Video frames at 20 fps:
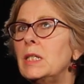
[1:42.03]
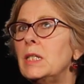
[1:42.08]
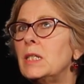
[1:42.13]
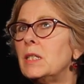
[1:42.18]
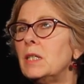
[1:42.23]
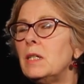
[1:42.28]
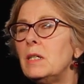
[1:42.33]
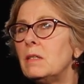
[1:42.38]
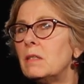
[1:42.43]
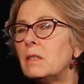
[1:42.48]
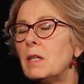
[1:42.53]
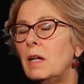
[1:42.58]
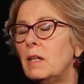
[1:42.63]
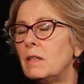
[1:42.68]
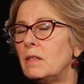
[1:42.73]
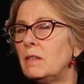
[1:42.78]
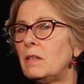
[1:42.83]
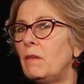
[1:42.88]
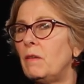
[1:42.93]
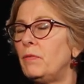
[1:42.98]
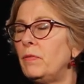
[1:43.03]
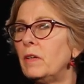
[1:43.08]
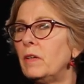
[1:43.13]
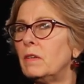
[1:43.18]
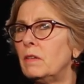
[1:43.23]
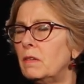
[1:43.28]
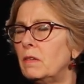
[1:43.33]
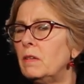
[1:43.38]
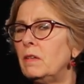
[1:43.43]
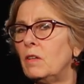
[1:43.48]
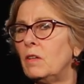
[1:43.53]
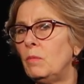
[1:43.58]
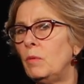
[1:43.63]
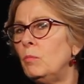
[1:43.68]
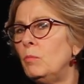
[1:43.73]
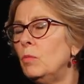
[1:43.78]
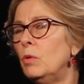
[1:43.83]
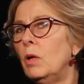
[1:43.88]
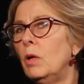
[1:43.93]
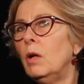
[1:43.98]
lycées, ça, ça fait que c'était quand
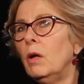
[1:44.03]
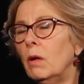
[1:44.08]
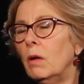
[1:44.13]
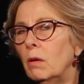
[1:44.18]
même